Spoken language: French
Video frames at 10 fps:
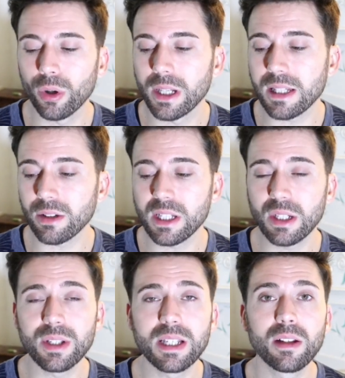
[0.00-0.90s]
que les
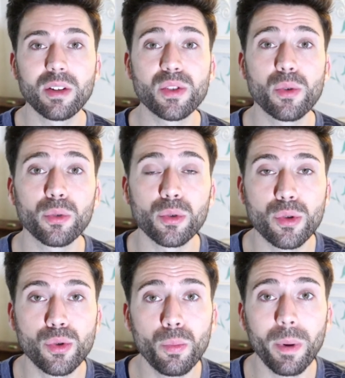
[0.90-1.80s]
antioxydants sont de
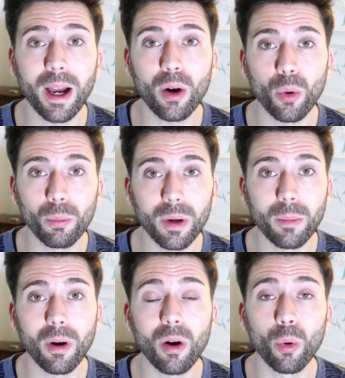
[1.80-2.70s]
super
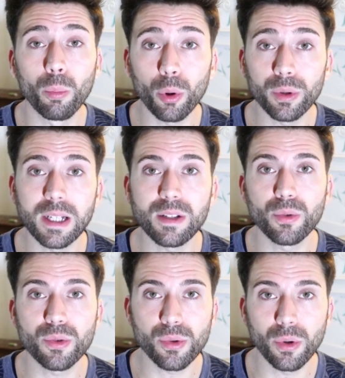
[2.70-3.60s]
compléments aux
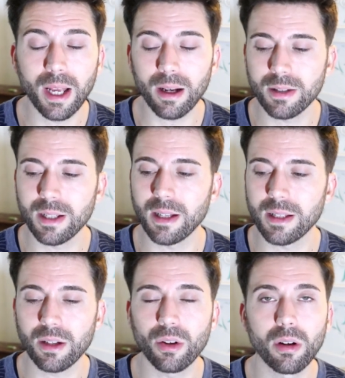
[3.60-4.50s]
protections solaires,
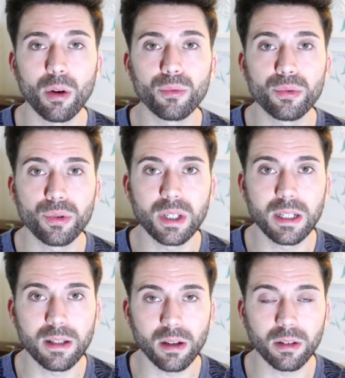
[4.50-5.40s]
c'est-à-dire que quand vous
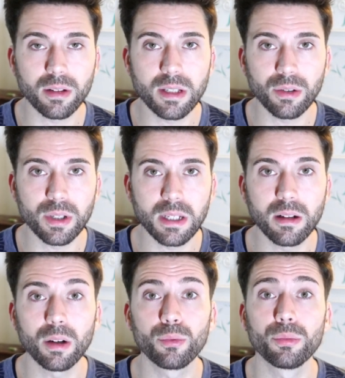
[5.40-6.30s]
utilisez un
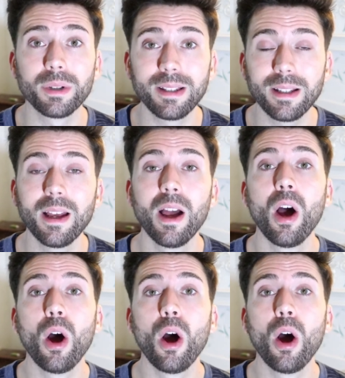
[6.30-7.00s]
antioxydant et que vous mettez